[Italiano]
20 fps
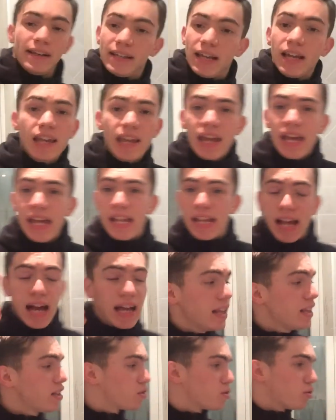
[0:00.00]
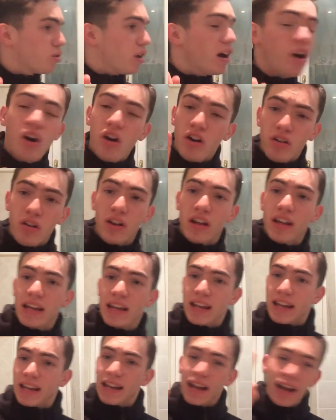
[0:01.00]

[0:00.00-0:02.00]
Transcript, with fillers: E ieri, adesso, no ieri,